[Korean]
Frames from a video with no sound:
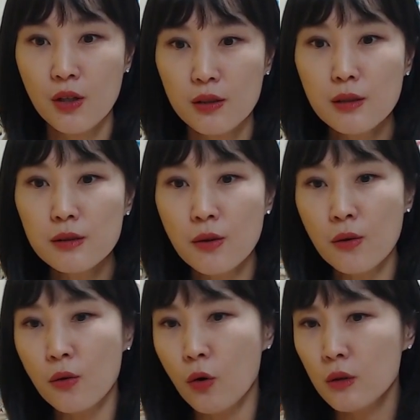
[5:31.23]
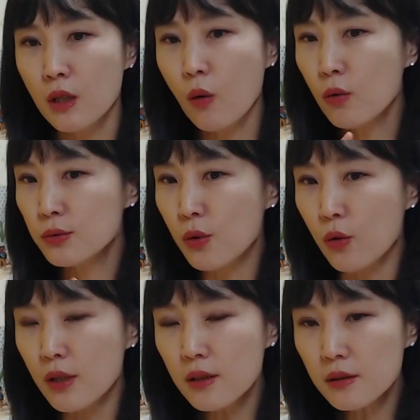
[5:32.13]
그래서 어, 저
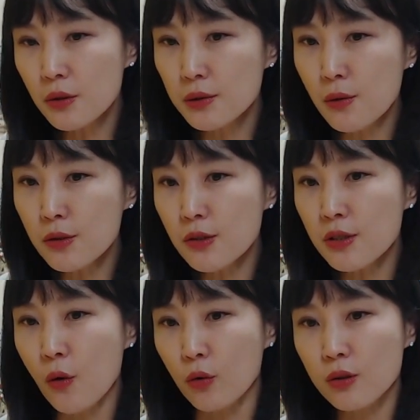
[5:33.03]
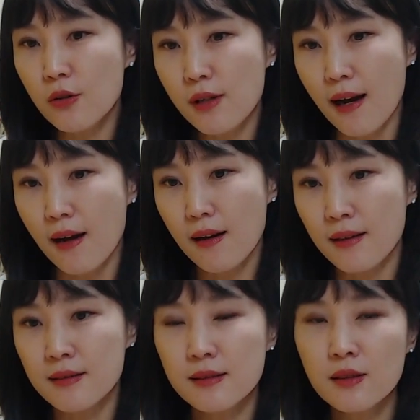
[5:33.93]
캐릭터의 성격이
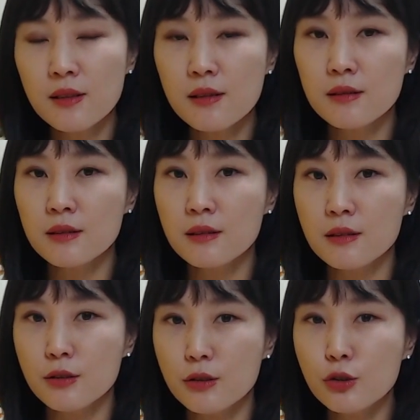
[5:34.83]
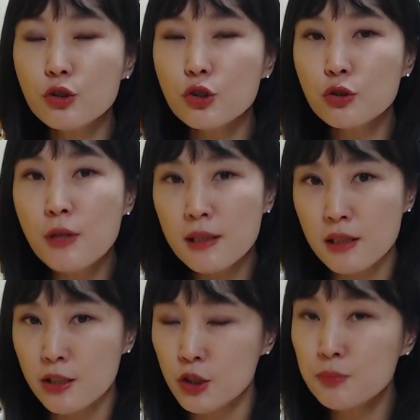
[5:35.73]
어떨까라는 생각을
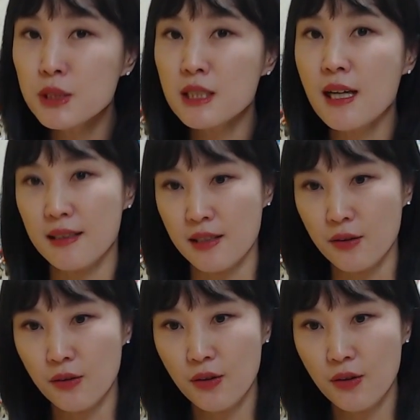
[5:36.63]
유추하기가 쉽지가 않아요.